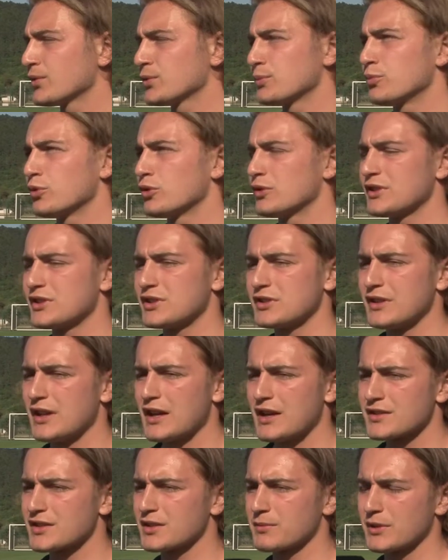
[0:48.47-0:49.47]
futbolun içinde
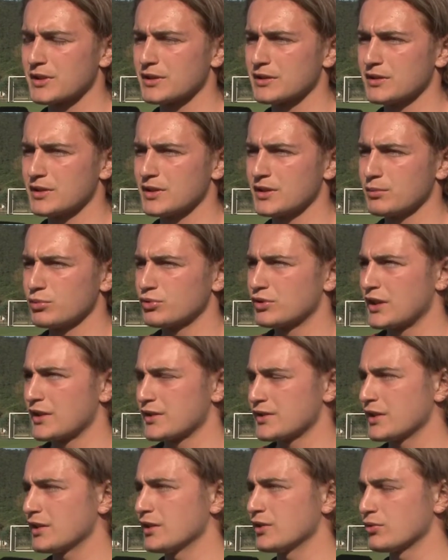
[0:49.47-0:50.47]
her zaman e, bu
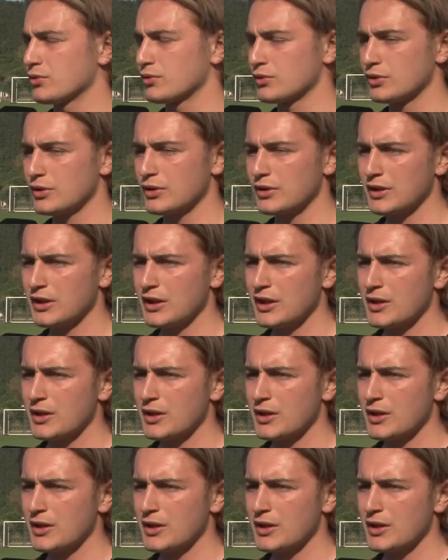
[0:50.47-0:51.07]
tarz şeyler oluyor.